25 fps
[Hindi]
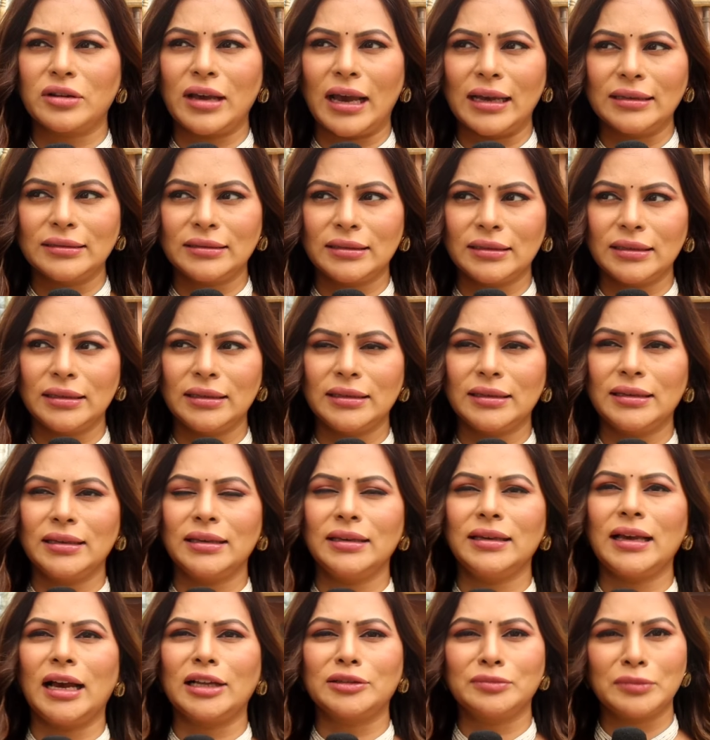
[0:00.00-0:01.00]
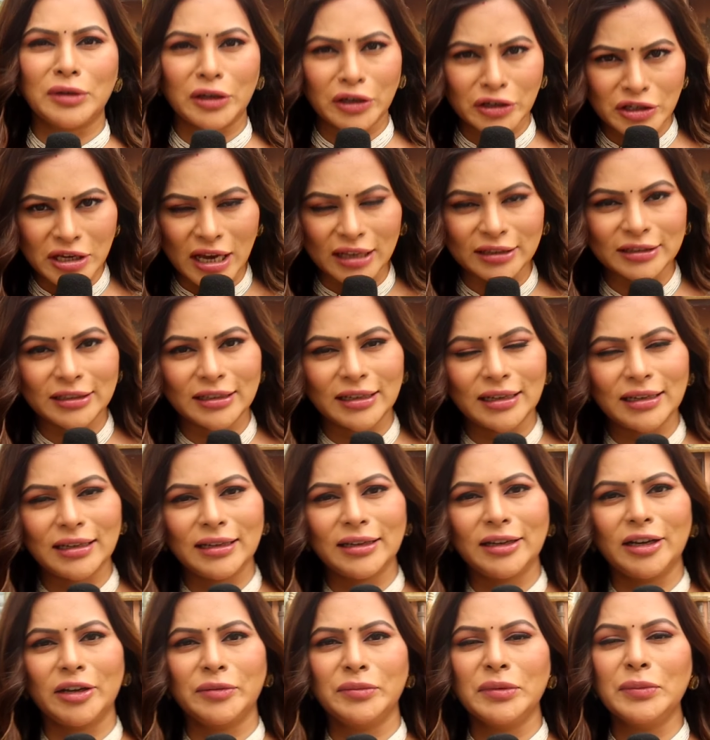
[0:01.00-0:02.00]
गायत्री की आत्मा की शांति के
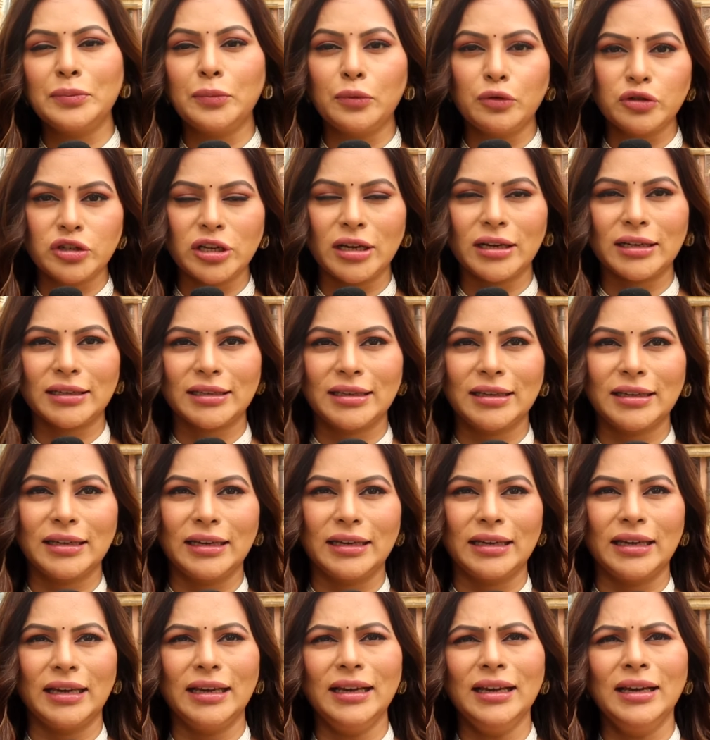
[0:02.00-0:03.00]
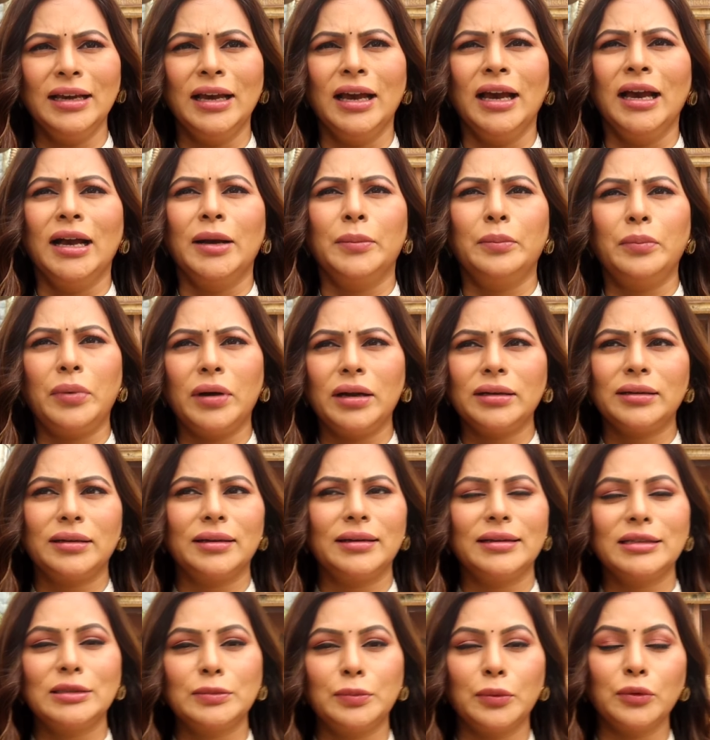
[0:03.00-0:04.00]
लिए घर में पूजा रखी गई है
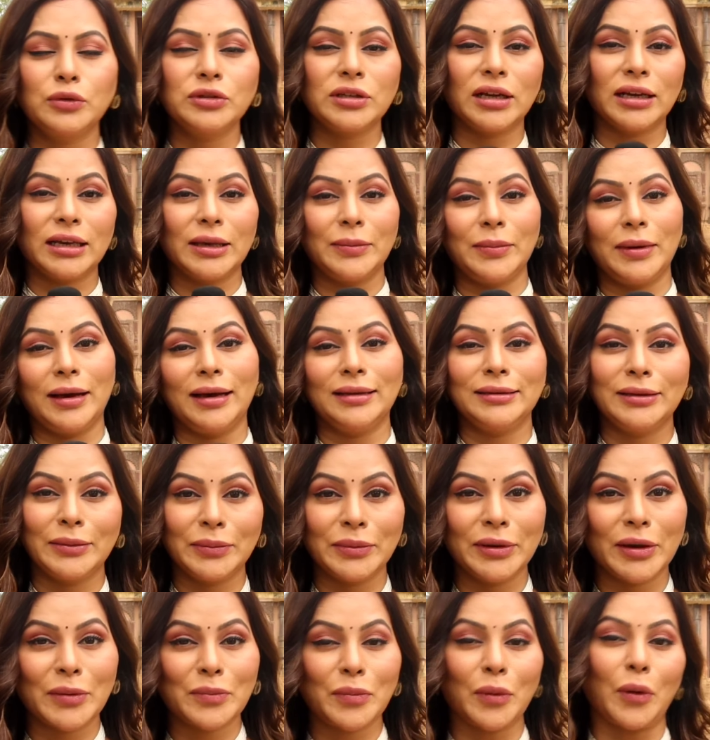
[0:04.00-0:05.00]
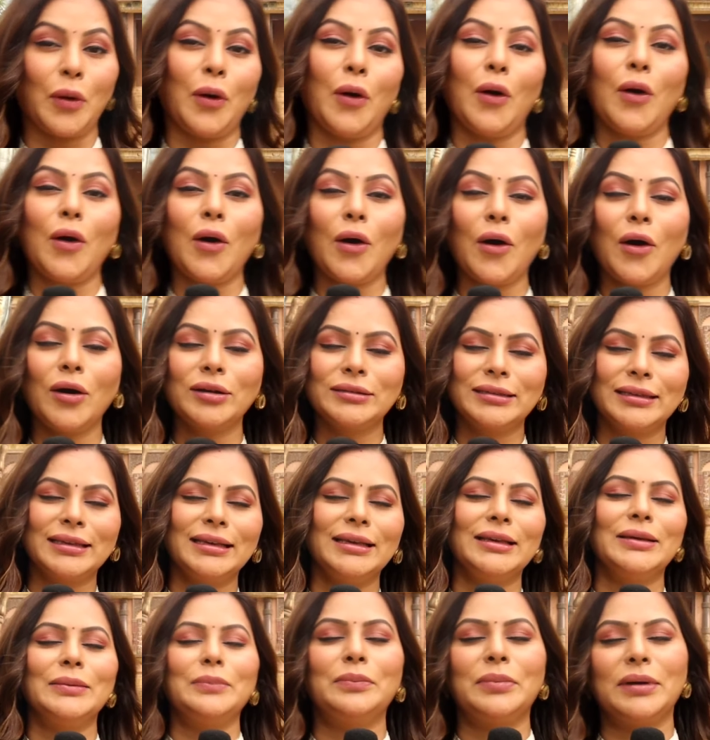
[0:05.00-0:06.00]
बट इस पूजा के बाद अभी एक बहुत
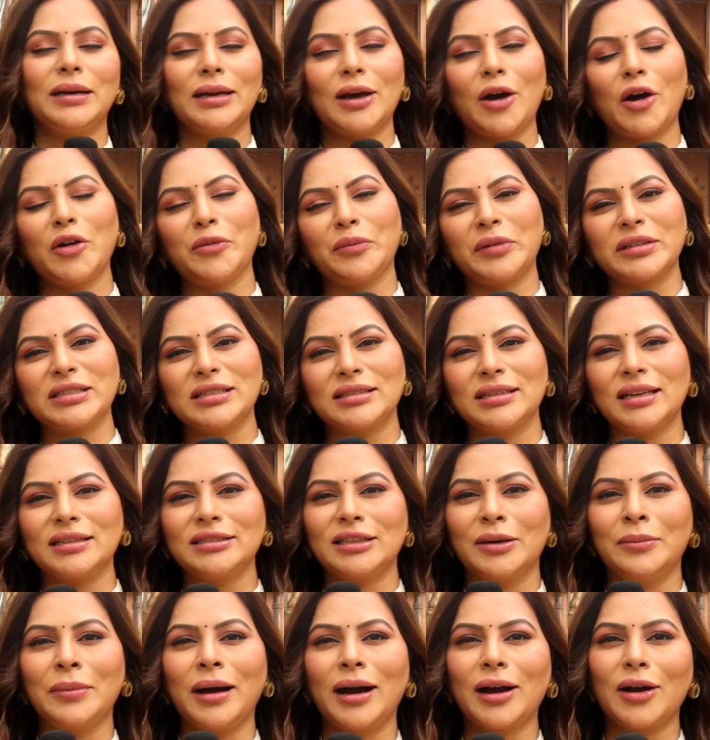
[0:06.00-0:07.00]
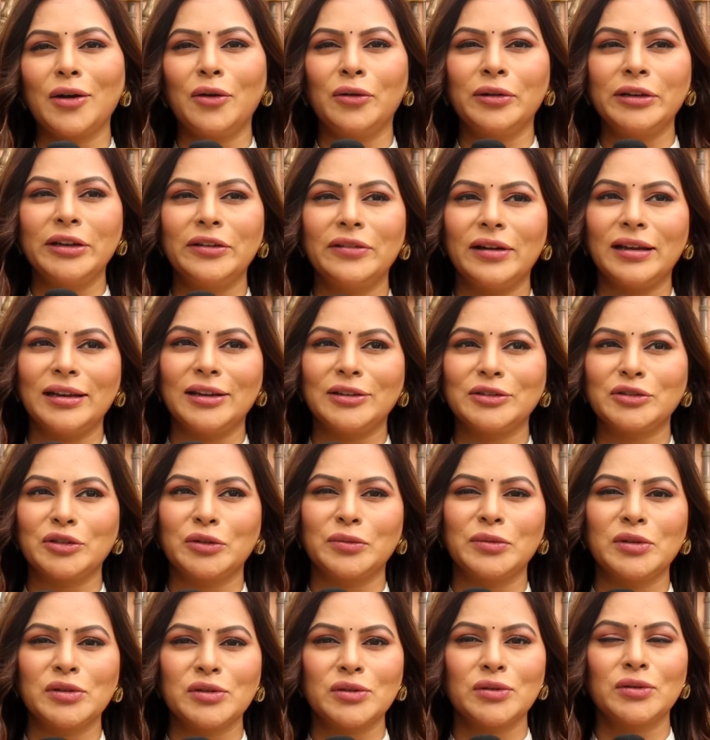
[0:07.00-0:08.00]
ही बड़ा और मज़ेदार धमाका होने वाला है
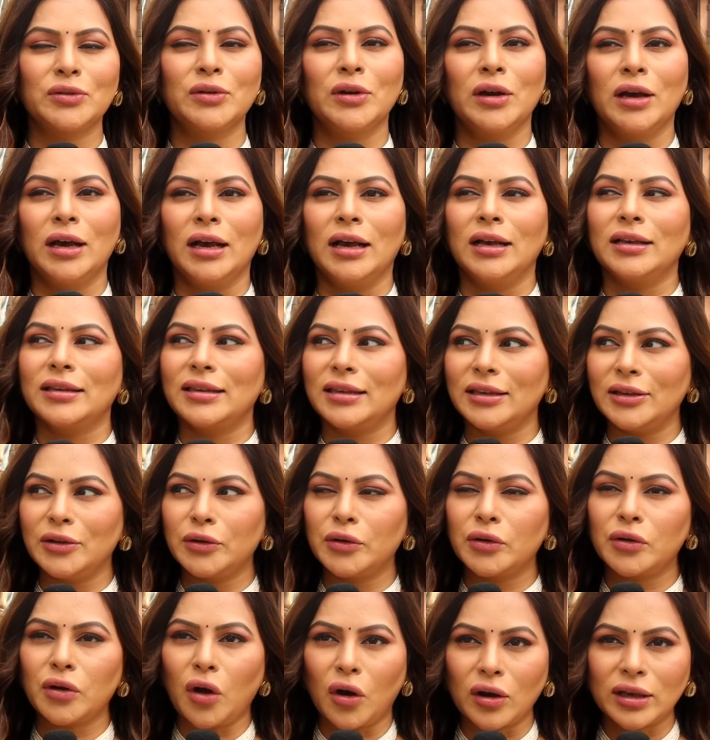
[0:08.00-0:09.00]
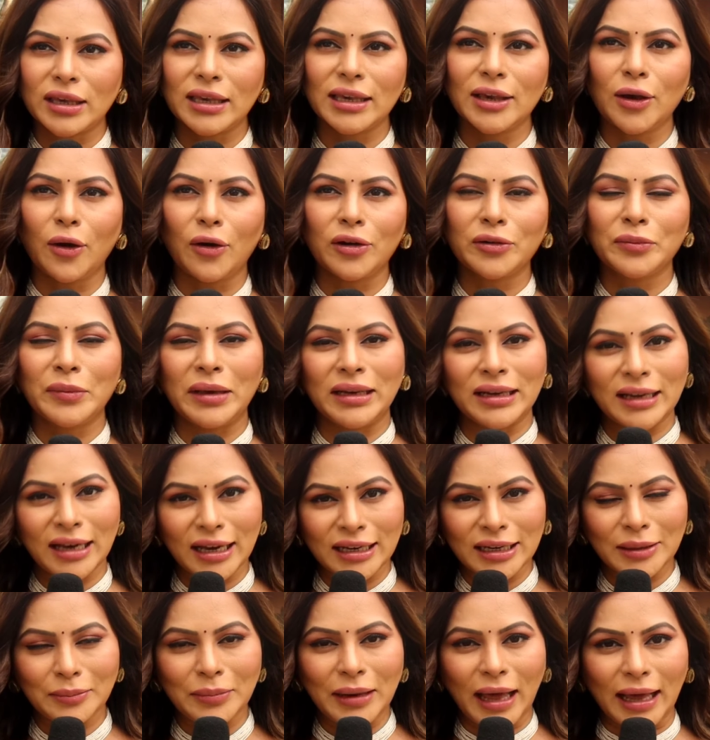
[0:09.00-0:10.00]
शो में जो कि रॉकी और
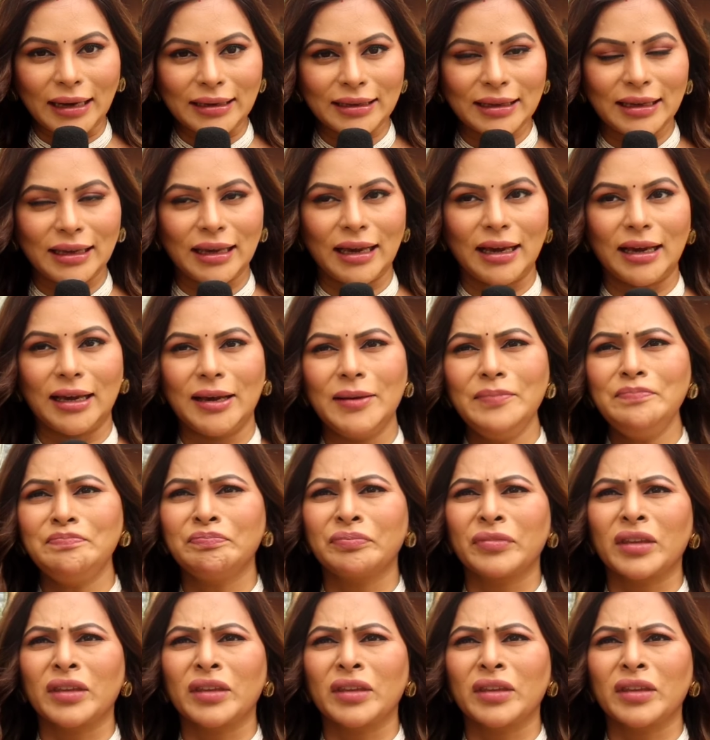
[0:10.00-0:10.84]
मेनका ने प्लान किया है